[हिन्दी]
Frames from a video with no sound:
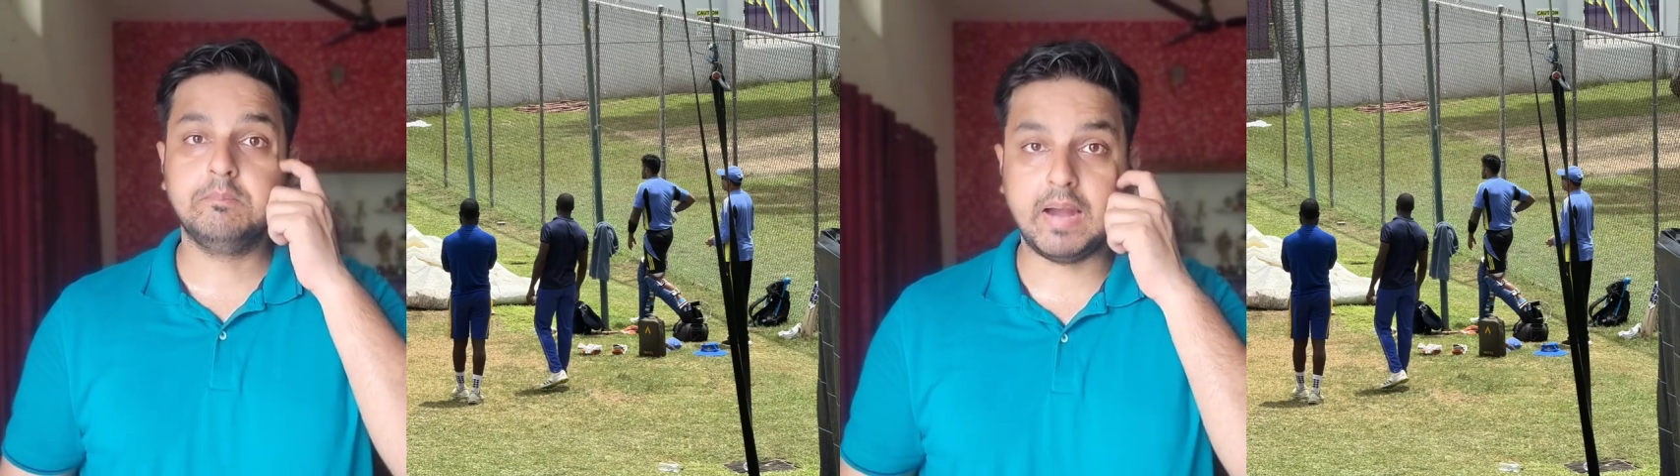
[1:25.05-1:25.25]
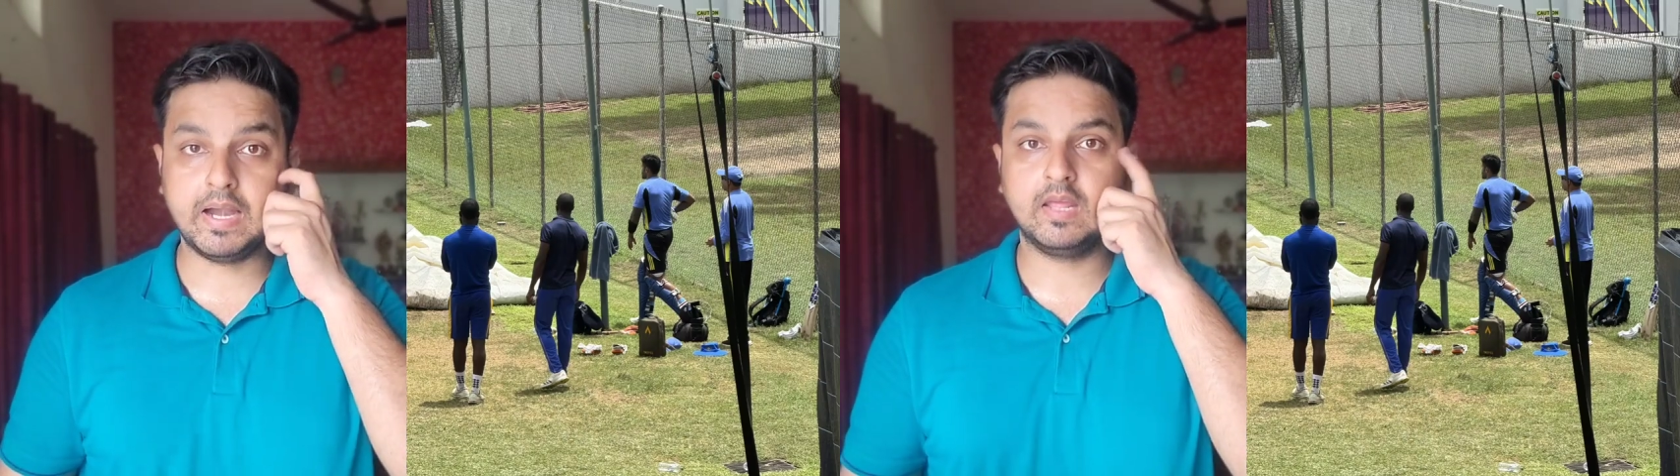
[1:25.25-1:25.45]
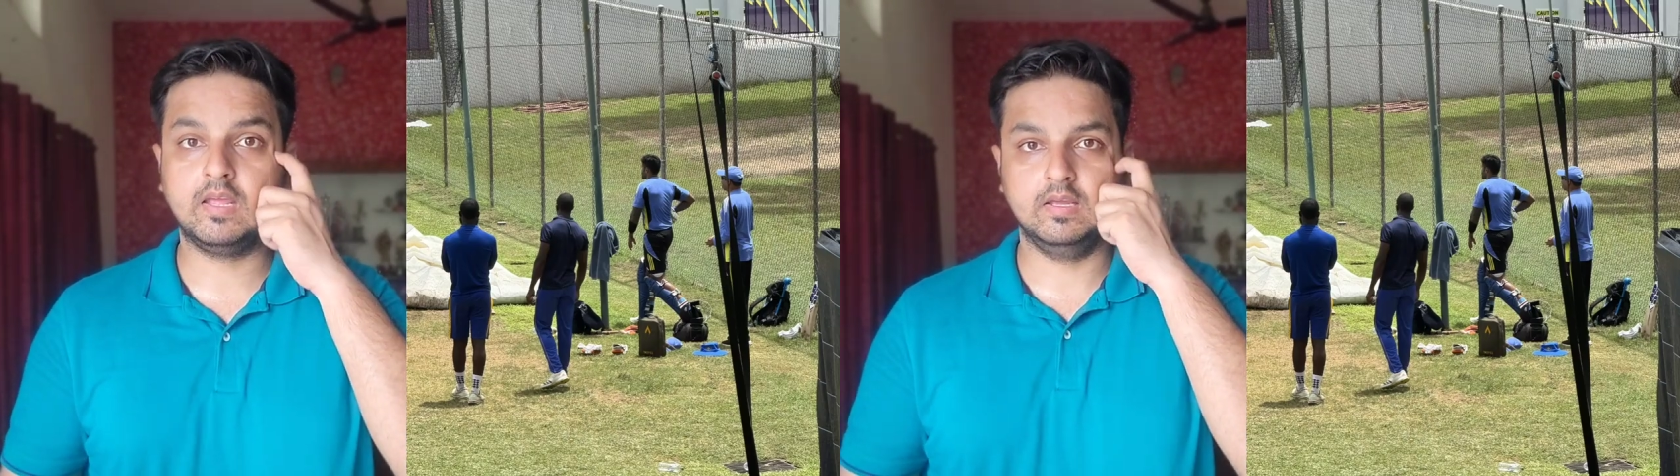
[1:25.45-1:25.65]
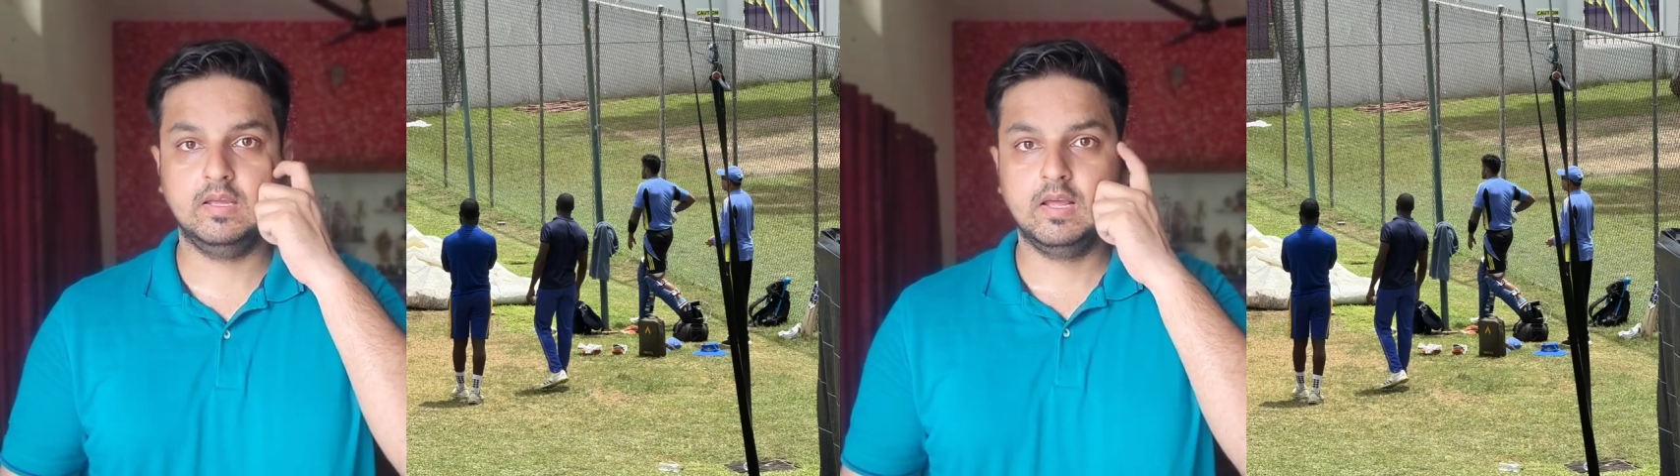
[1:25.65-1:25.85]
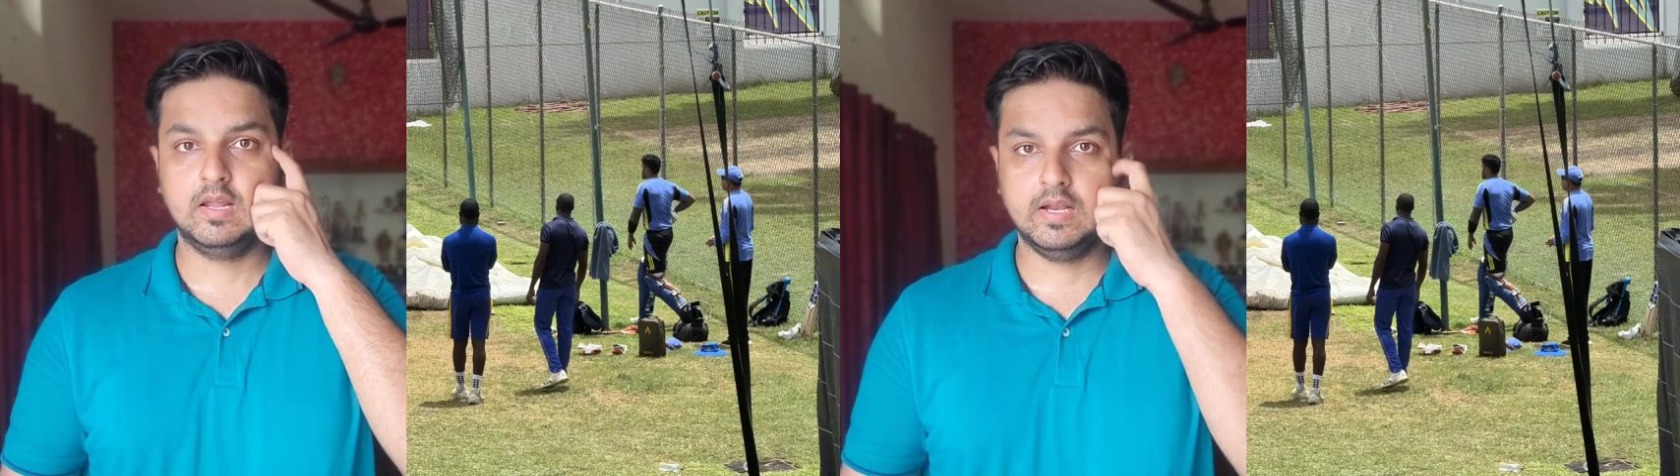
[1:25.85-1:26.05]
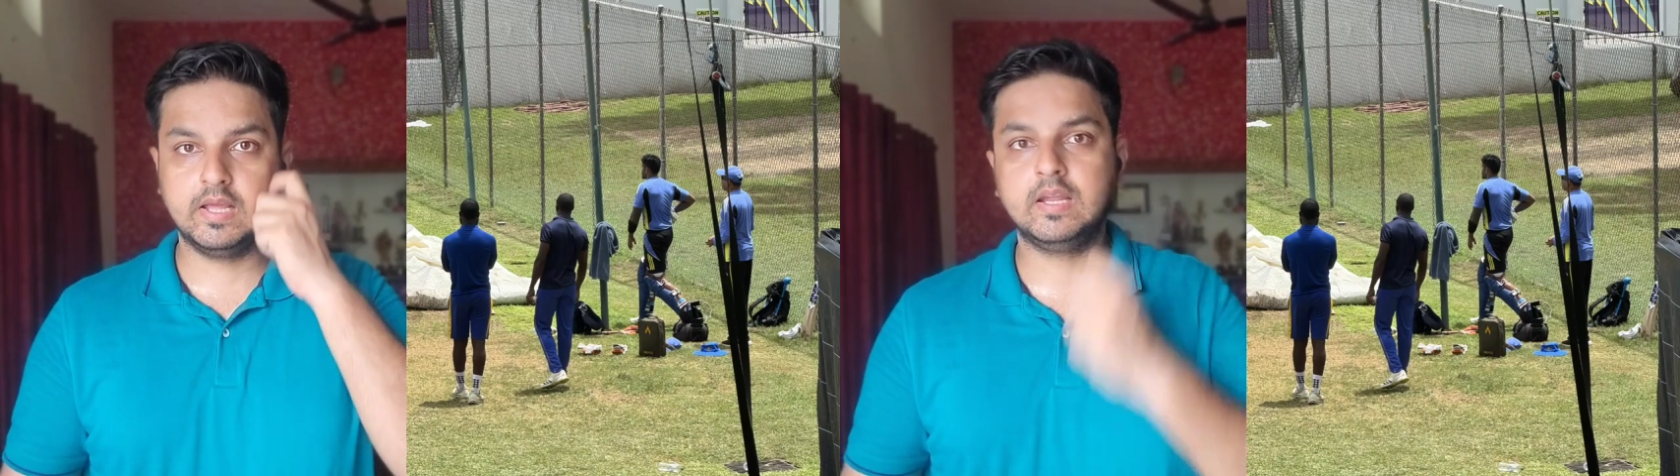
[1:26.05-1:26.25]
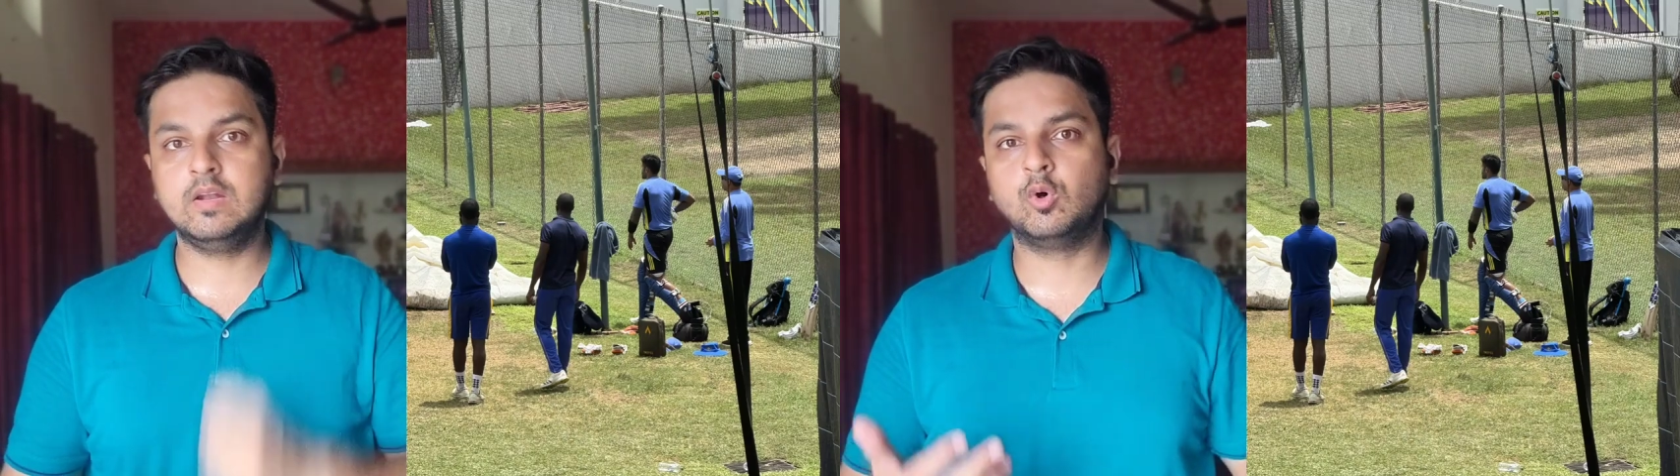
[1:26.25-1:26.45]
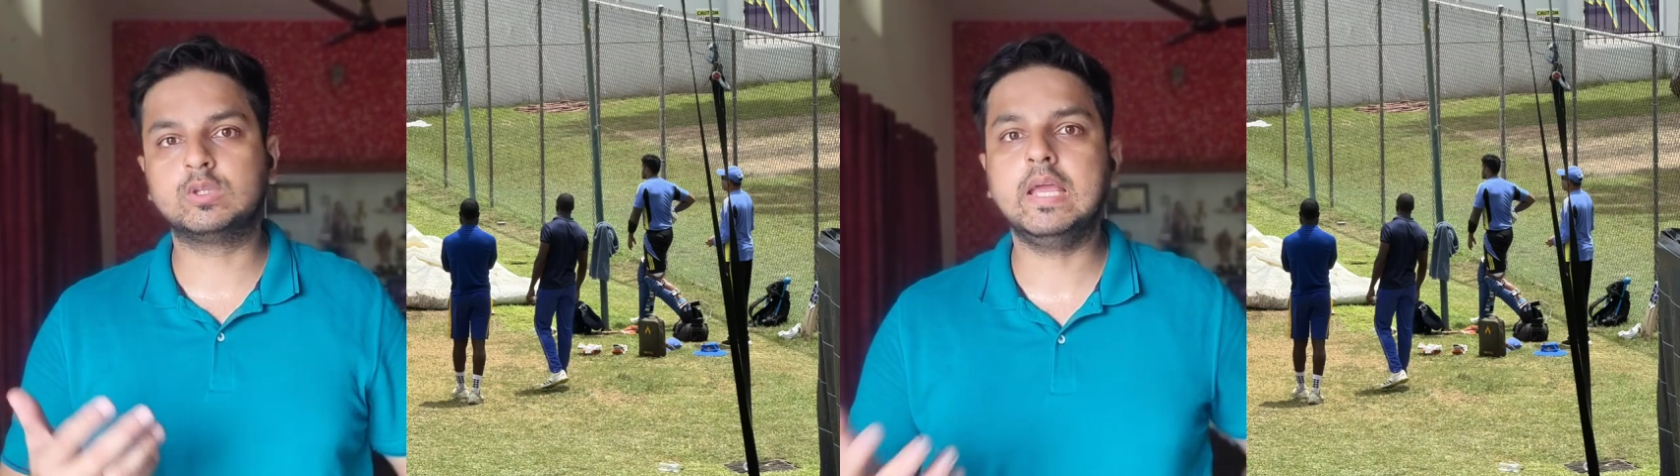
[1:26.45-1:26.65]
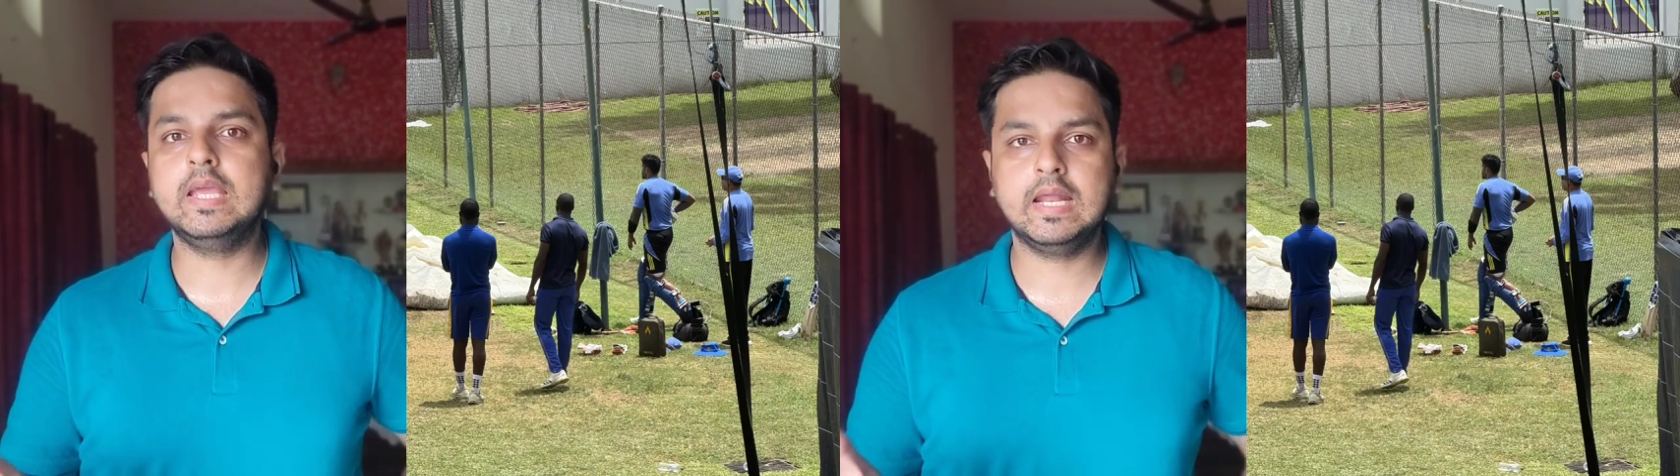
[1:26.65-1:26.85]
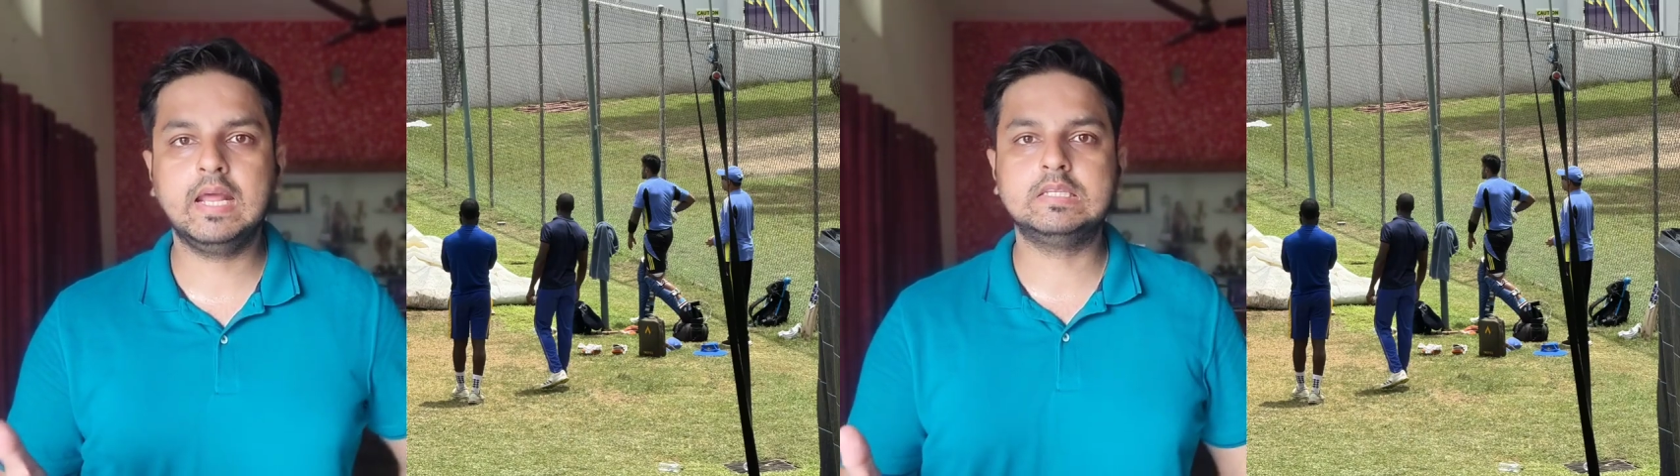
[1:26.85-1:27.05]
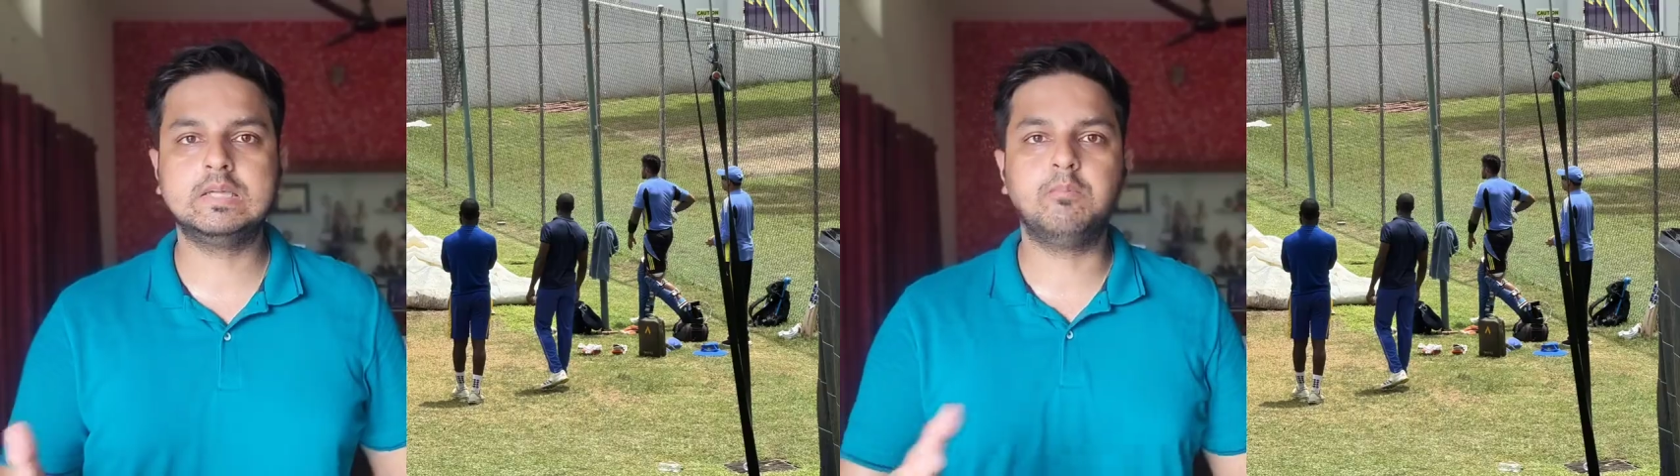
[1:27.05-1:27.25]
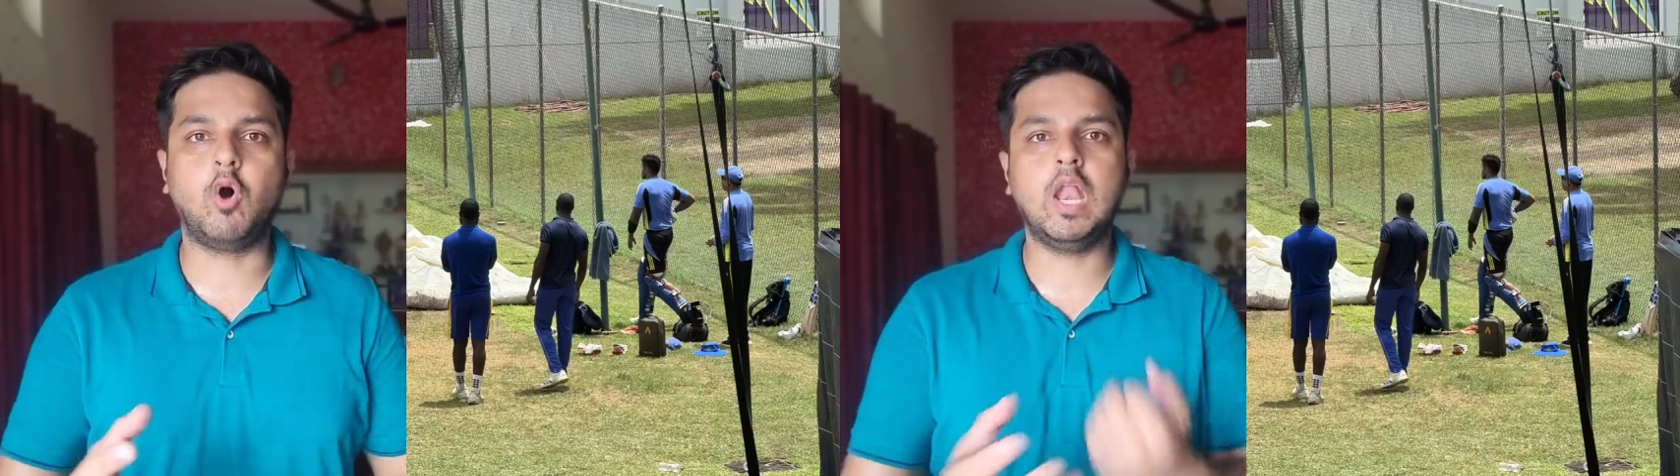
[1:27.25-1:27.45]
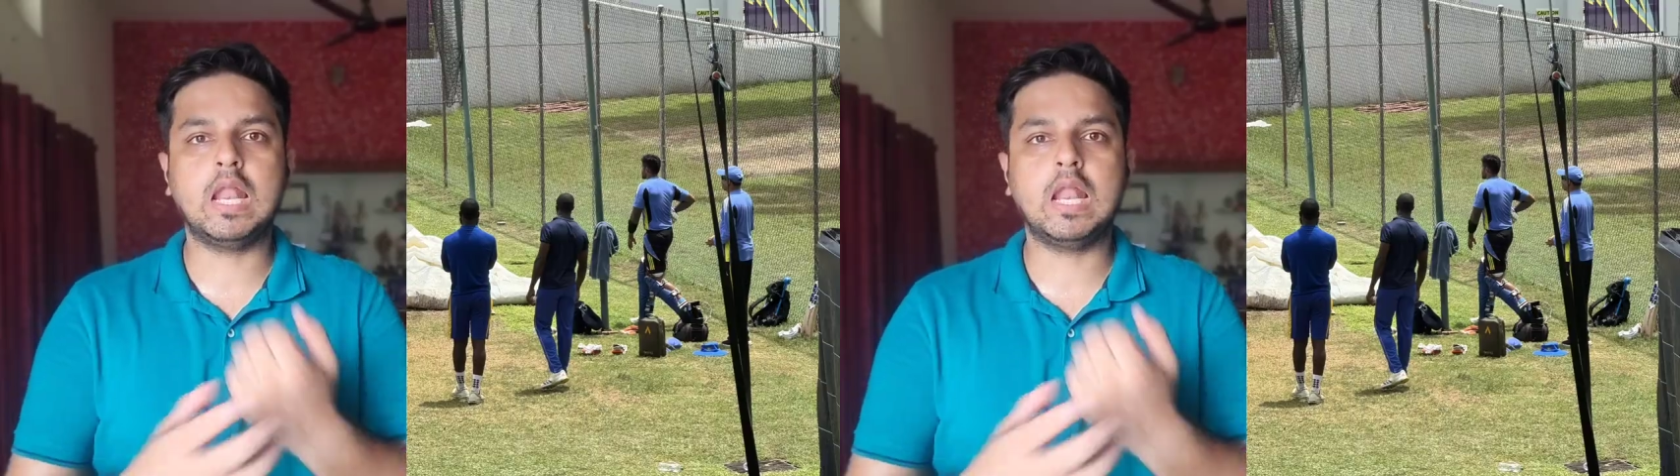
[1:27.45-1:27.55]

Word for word: बैटिंग की लेकिन होता ही है ना कि जब बॉल